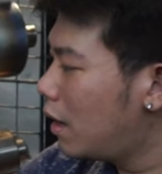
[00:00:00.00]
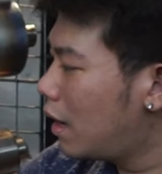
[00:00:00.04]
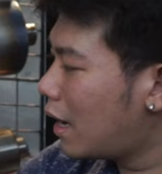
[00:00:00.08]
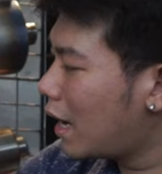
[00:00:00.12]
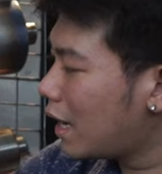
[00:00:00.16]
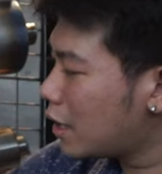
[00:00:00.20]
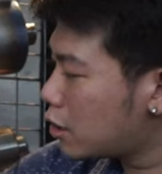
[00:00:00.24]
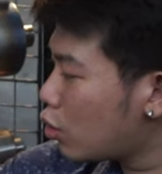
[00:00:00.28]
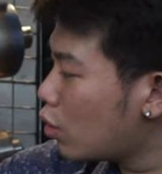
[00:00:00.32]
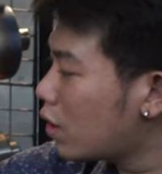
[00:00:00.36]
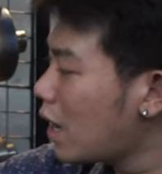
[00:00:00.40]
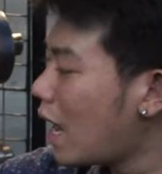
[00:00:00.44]

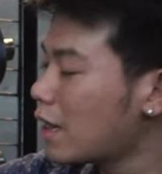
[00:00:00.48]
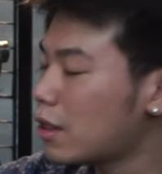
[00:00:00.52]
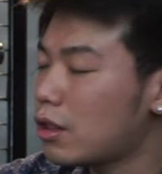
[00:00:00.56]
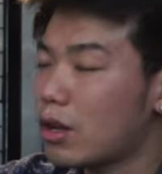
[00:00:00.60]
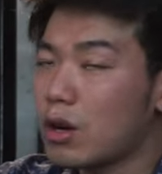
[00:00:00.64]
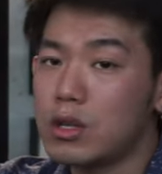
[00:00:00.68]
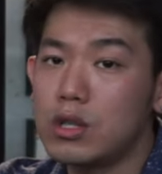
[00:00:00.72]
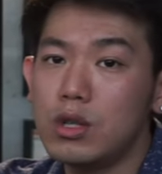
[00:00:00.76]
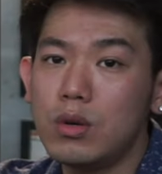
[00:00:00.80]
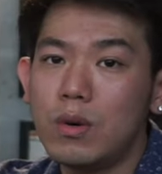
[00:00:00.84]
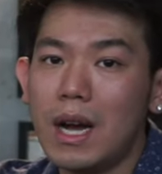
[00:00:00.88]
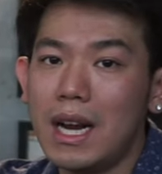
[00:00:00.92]

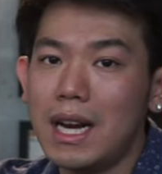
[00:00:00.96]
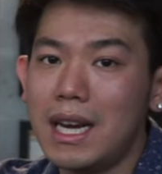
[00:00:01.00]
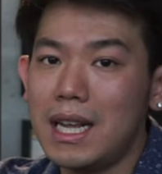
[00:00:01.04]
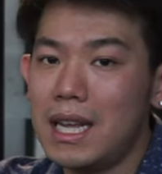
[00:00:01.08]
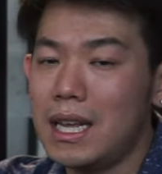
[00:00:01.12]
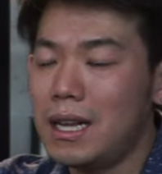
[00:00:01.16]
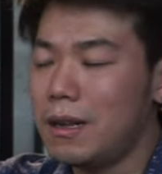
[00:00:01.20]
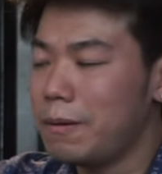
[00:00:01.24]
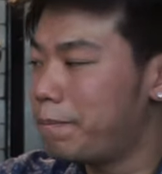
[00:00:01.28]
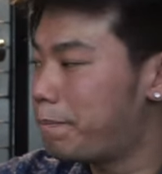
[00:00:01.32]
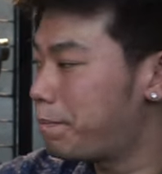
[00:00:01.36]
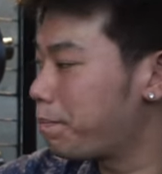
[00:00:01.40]
resonator juga
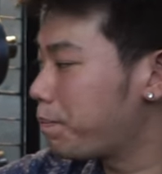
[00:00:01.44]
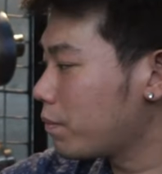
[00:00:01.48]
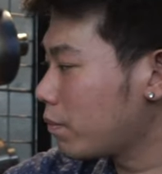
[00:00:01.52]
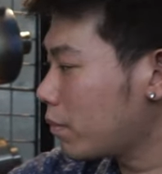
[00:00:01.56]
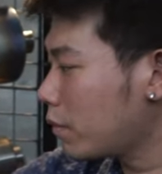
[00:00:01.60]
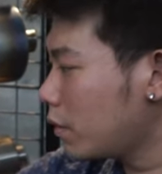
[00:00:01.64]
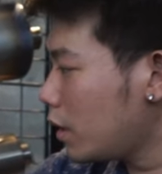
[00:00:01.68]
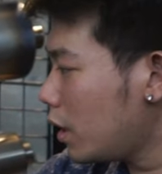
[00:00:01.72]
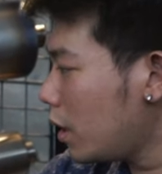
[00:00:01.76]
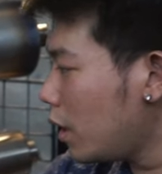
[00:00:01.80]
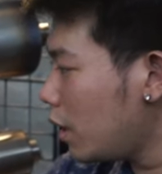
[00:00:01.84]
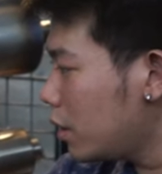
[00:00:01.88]
nih
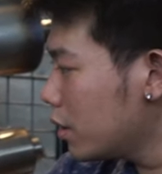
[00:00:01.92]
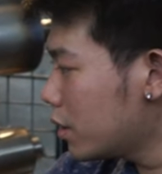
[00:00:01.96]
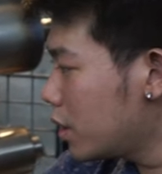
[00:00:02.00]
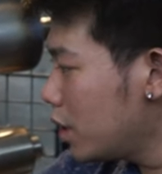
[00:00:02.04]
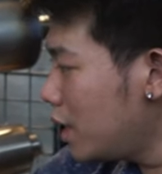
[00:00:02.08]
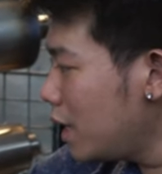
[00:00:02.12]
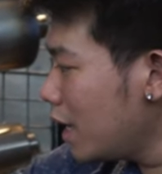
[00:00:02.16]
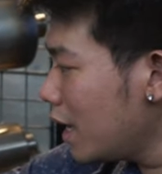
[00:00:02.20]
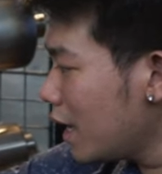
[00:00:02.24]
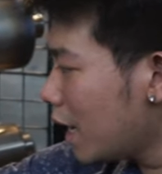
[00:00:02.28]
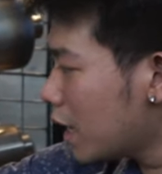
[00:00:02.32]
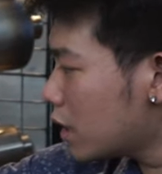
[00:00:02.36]

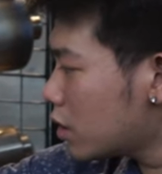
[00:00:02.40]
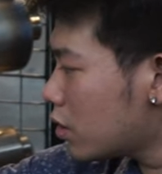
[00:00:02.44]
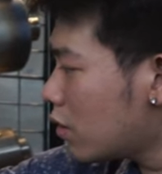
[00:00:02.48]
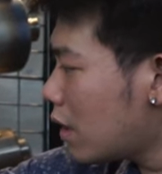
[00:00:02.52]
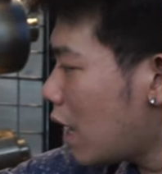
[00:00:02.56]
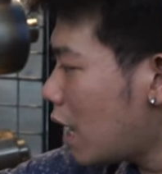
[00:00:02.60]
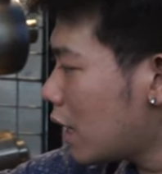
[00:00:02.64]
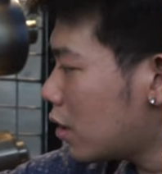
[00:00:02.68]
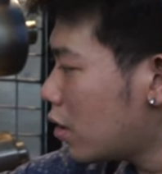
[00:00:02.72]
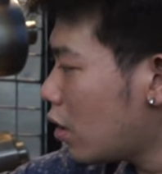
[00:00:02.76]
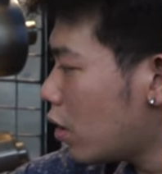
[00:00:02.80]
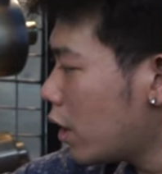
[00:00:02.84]
jadi
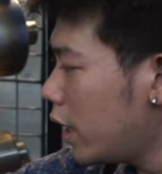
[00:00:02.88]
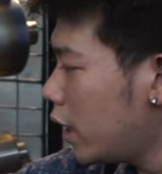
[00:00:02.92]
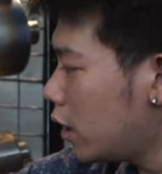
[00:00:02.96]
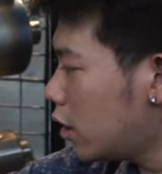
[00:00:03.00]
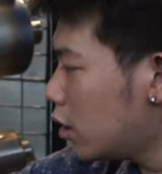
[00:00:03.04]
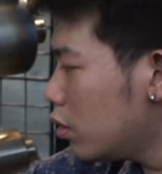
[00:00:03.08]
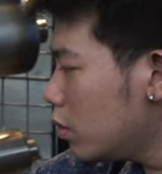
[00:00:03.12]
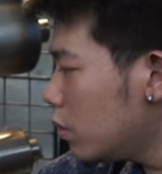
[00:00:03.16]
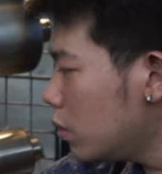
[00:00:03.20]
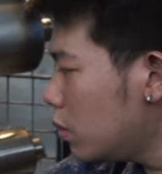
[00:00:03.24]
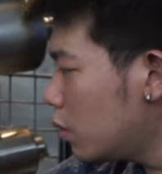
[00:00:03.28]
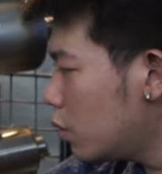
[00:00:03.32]
resonator
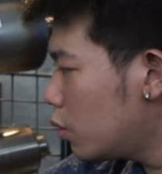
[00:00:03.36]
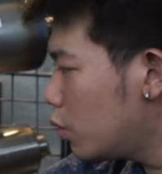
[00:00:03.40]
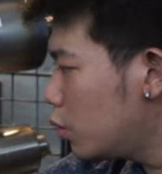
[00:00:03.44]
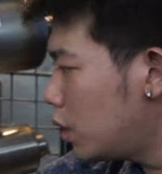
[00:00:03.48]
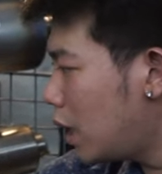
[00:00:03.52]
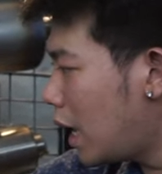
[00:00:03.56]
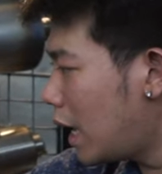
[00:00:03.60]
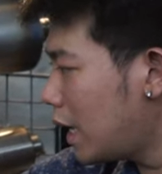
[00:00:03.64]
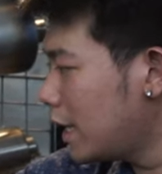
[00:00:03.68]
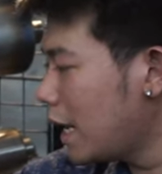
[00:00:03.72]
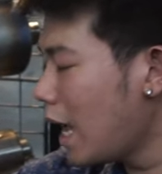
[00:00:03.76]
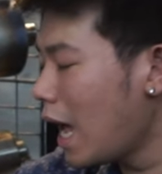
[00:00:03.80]
itu
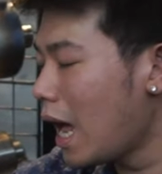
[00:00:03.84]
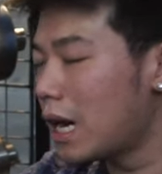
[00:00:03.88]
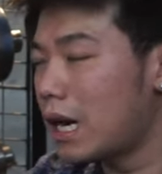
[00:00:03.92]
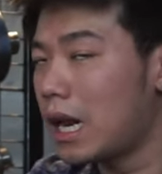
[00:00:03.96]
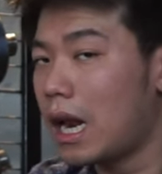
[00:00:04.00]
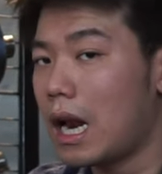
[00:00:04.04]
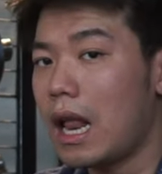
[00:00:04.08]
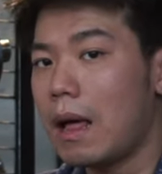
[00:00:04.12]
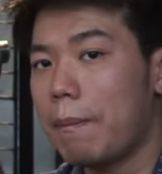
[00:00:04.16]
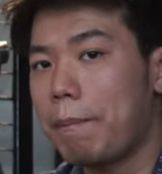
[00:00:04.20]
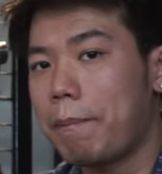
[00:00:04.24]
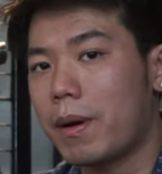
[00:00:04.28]
gunanya
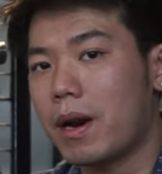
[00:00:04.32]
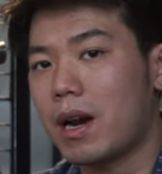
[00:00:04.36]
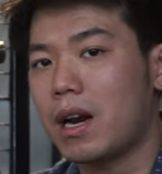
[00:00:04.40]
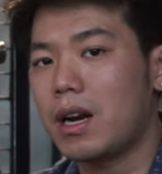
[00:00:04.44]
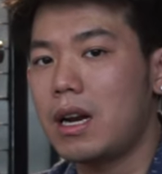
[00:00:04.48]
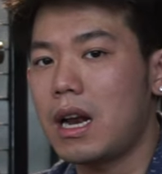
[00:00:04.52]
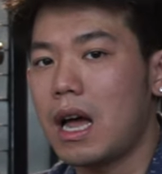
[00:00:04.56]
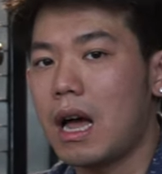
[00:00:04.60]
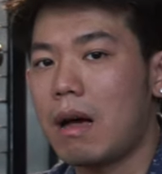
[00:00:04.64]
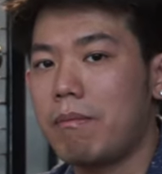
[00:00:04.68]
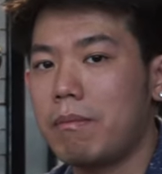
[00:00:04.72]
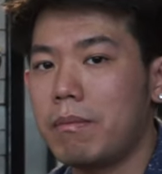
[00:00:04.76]
adalah
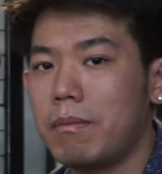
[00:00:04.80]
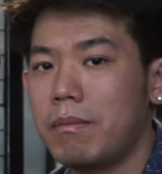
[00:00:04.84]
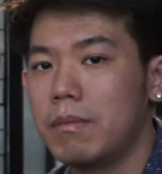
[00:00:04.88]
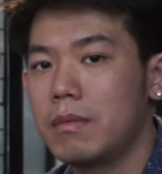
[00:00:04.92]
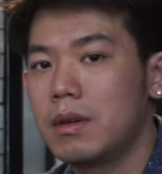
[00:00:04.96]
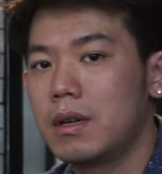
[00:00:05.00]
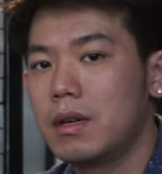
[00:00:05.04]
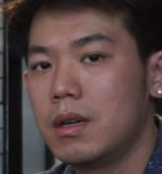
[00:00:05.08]
peredam